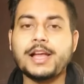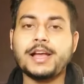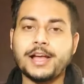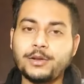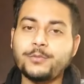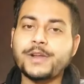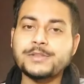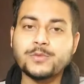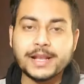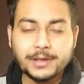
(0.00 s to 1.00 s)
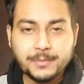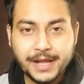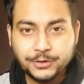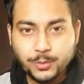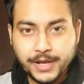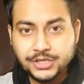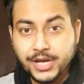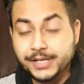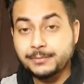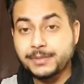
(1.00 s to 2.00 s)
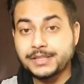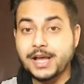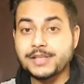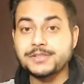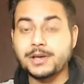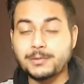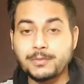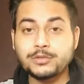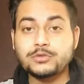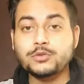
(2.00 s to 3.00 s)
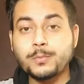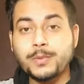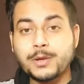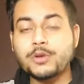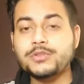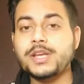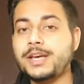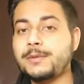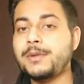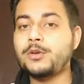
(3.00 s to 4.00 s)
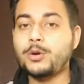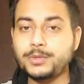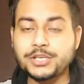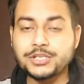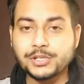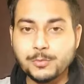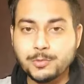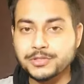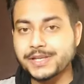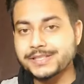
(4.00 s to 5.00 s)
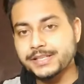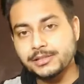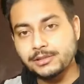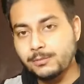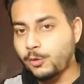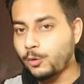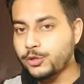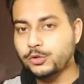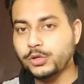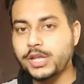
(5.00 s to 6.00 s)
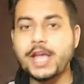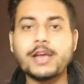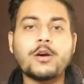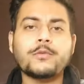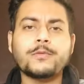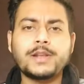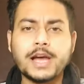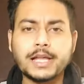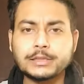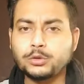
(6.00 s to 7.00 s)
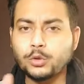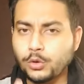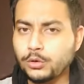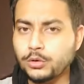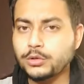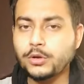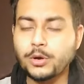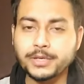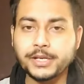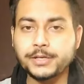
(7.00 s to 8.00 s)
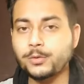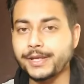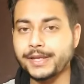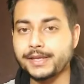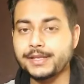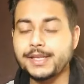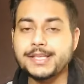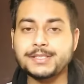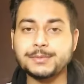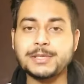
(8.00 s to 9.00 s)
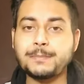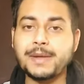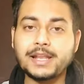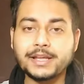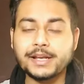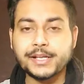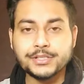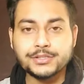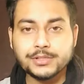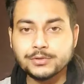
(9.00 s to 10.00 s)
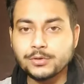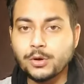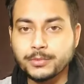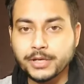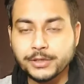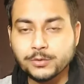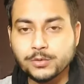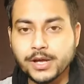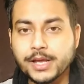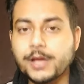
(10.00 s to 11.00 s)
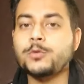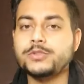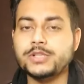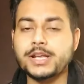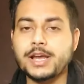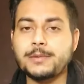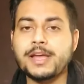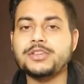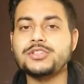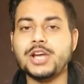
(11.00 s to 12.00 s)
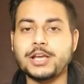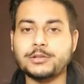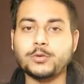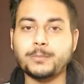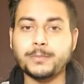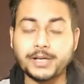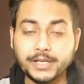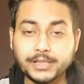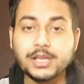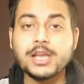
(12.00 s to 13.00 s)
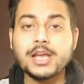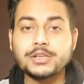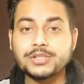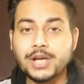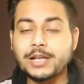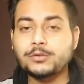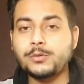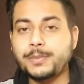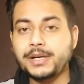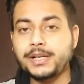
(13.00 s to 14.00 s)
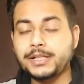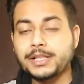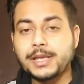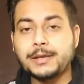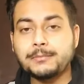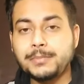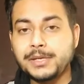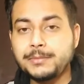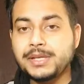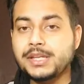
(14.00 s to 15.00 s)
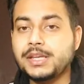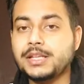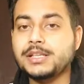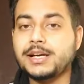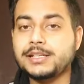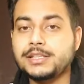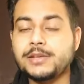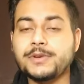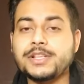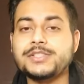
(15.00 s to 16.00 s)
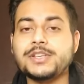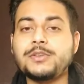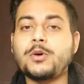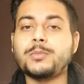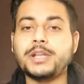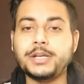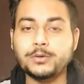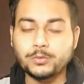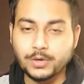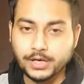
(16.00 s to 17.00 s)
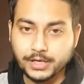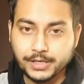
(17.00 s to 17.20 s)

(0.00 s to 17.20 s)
हेलो फ्रेंड्स वेलकम बैक टू माय चैनल बिंदास हरमन सो बिग बॉस के घर में नॉमिनेशन की प्रोसेस खत्म हो चुकी है और फिलहाल दो लोग नॉमिनेट हुए हैं सबसे पहला कंटेस्टेंट जो नॉमिनेट हुआ है उसका नाम है शार्दुल पंडित शार्दुल पंडित बीबी की अदालत की वजह से नॉमिनेट हुआ है